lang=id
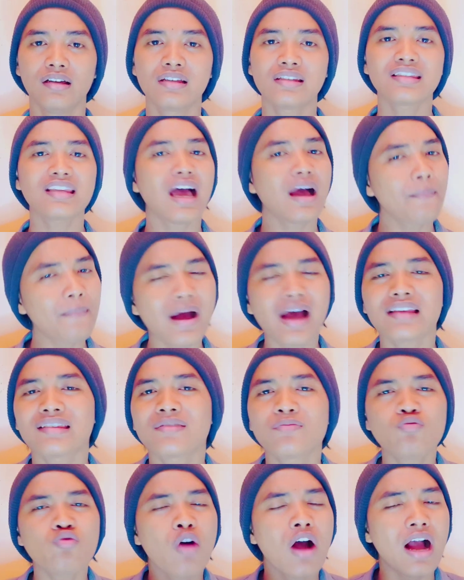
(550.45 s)
sama
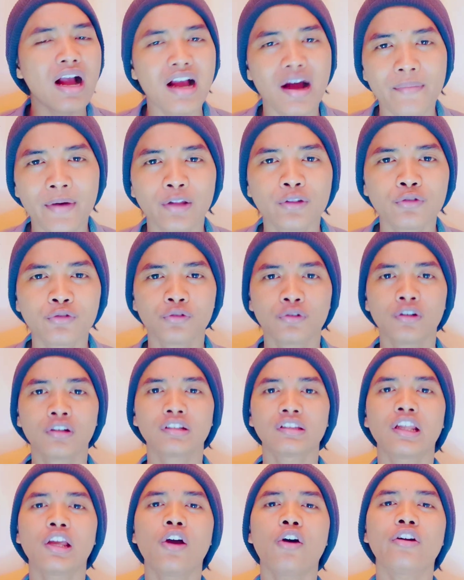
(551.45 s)
semua agama itu
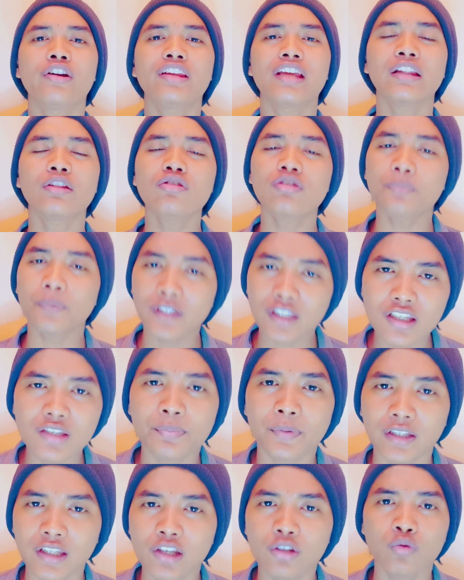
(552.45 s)
teorinya itu seperti
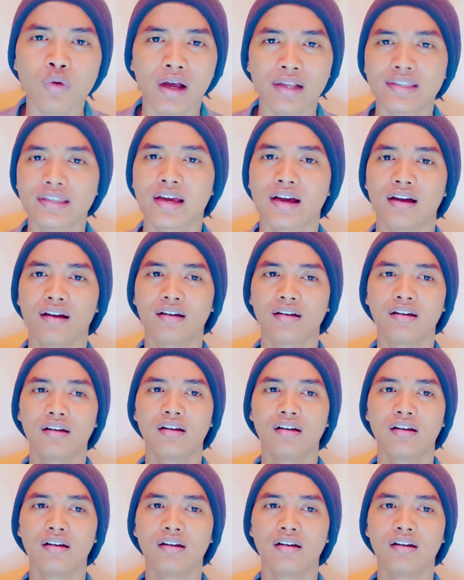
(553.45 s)
seperti itu aja